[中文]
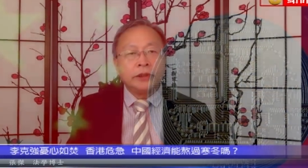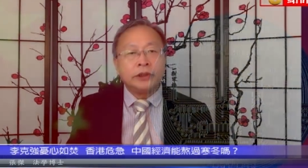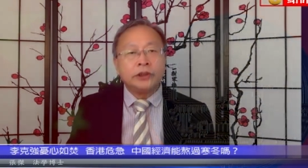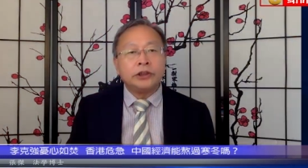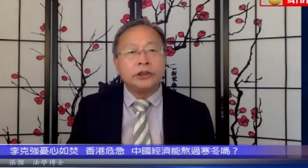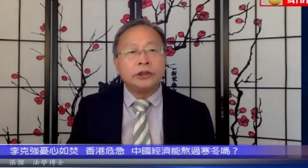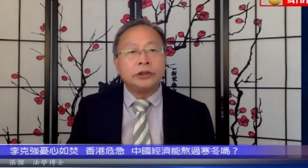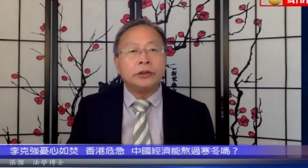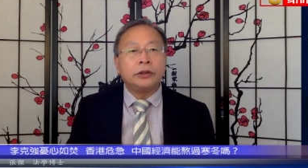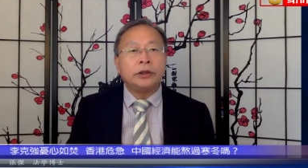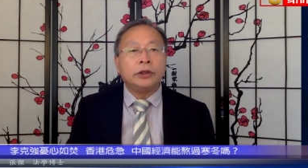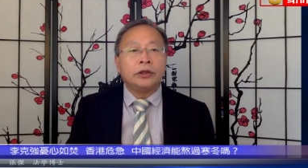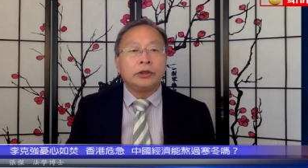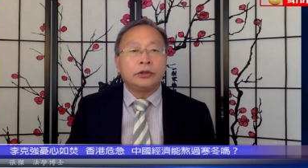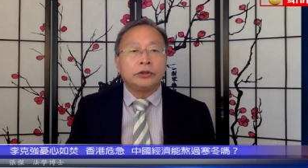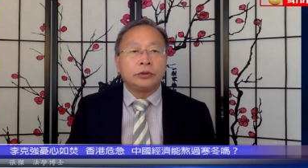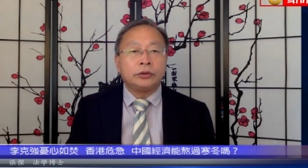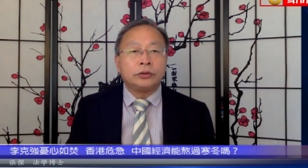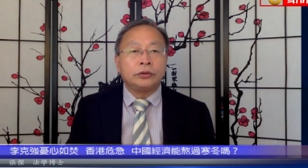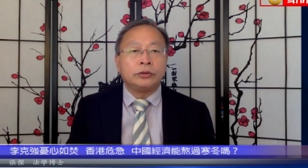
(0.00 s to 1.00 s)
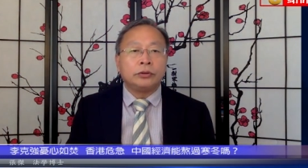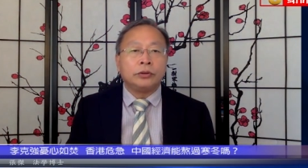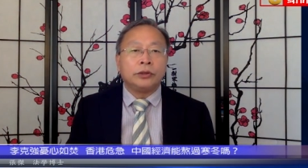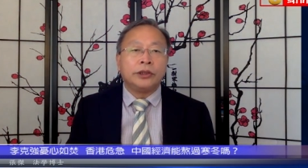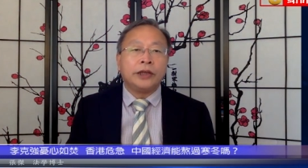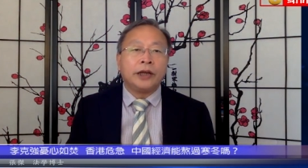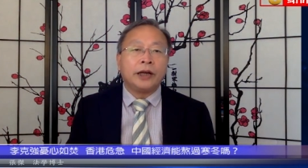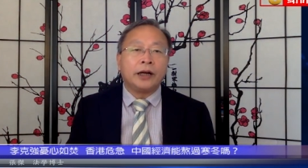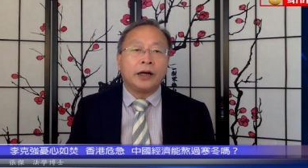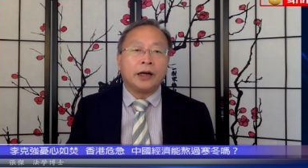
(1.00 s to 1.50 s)
机，中国
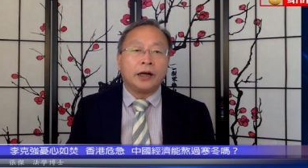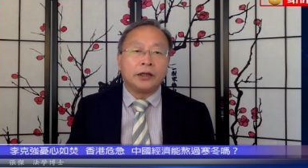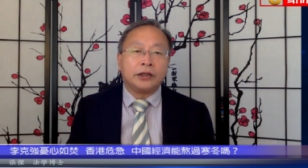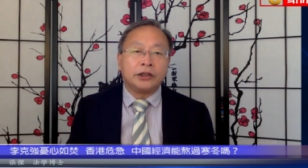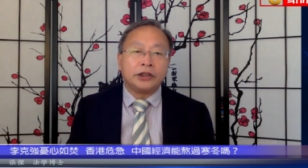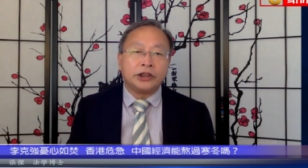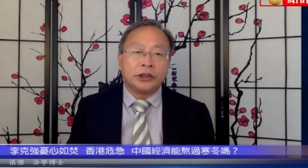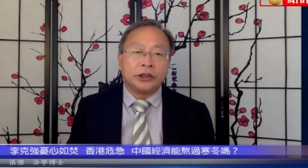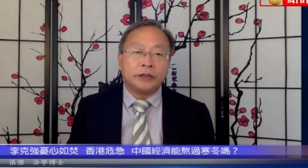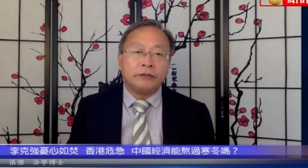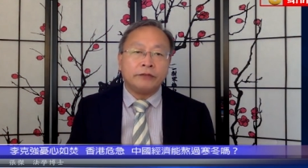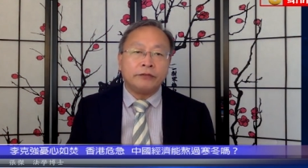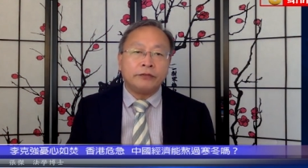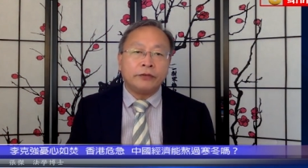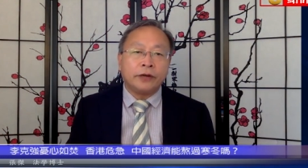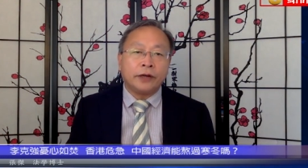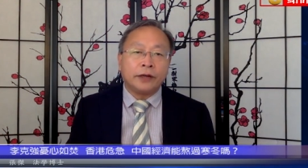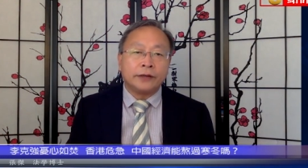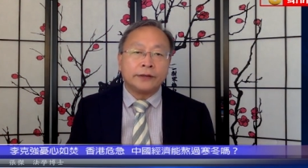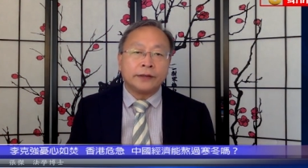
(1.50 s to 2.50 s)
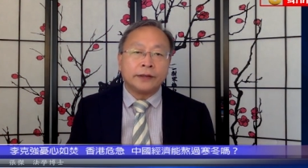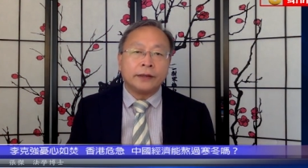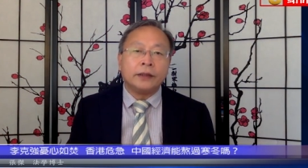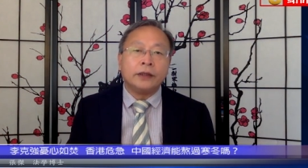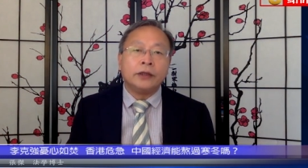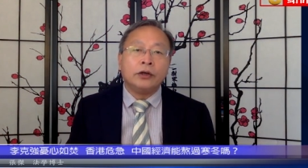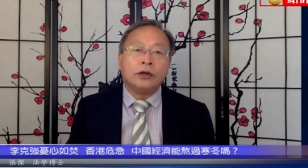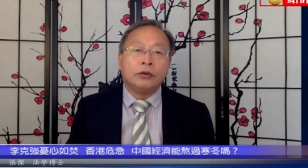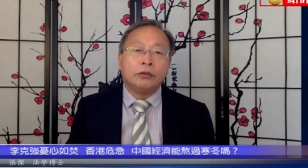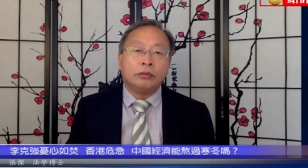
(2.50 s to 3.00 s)
央行前副行长
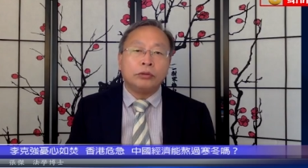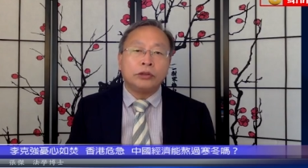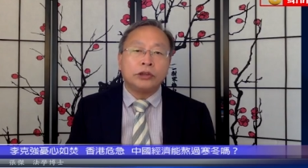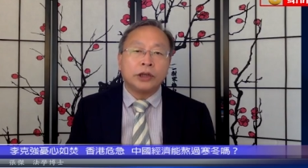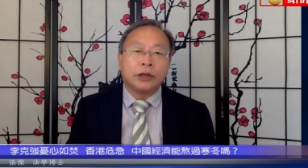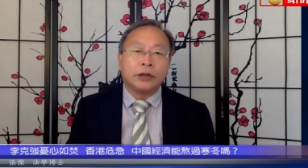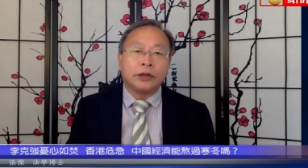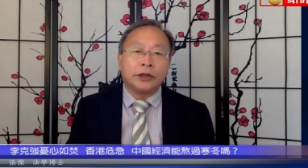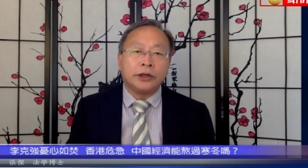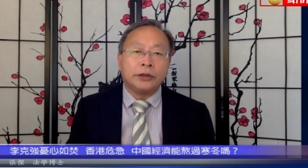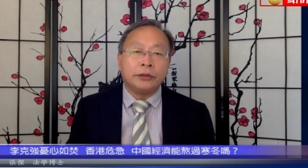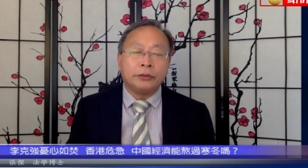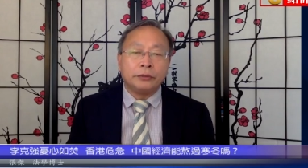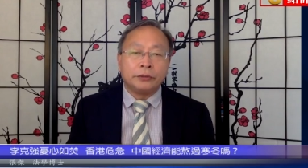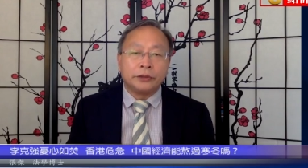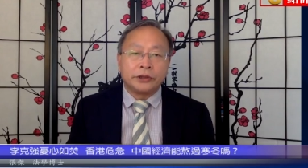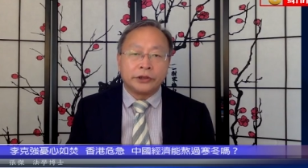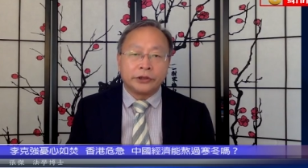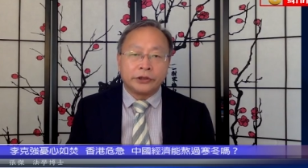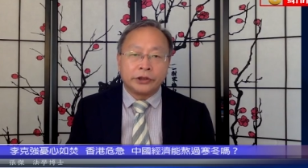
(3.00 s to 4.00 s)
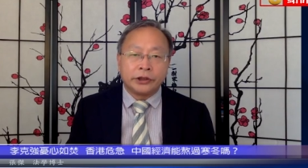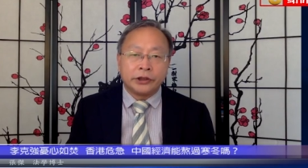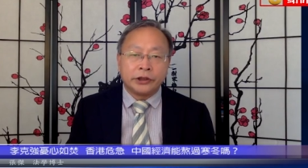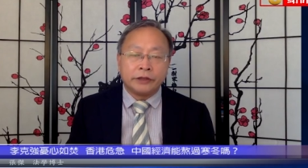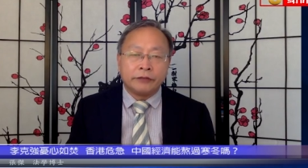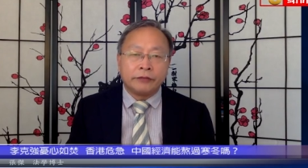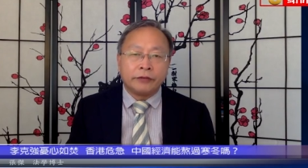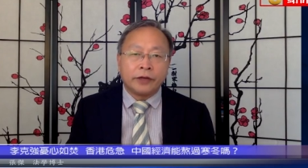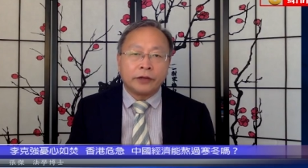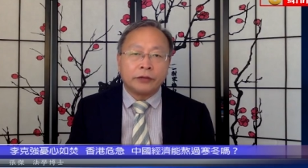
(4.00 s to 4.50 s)
吴晓灵女士曾
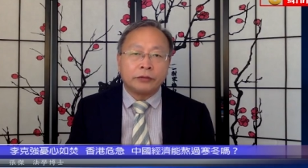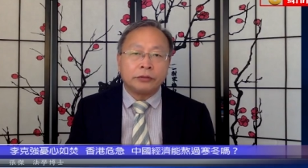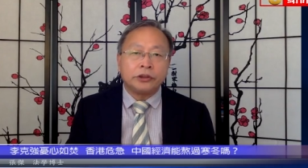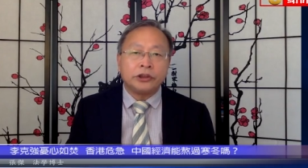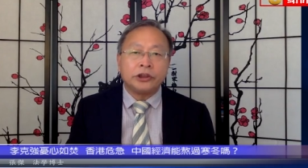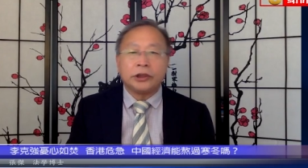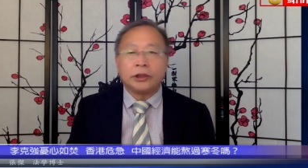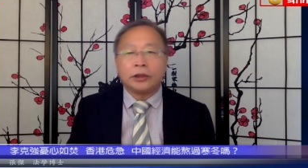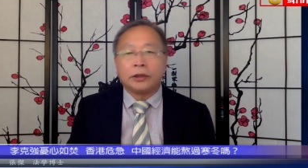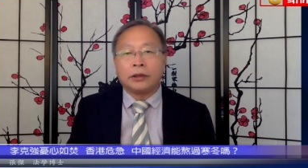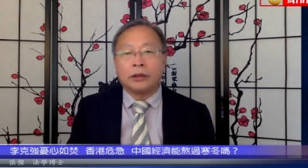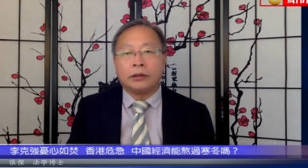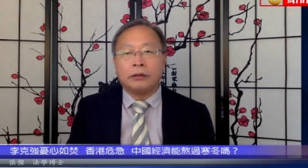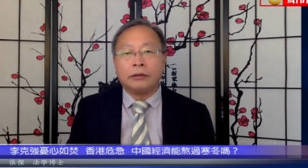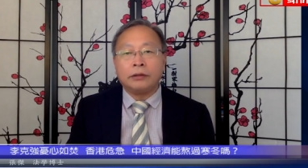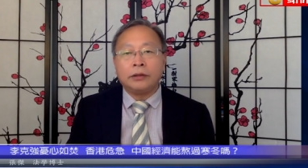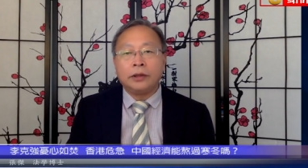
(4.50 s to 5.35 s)
经发出警告，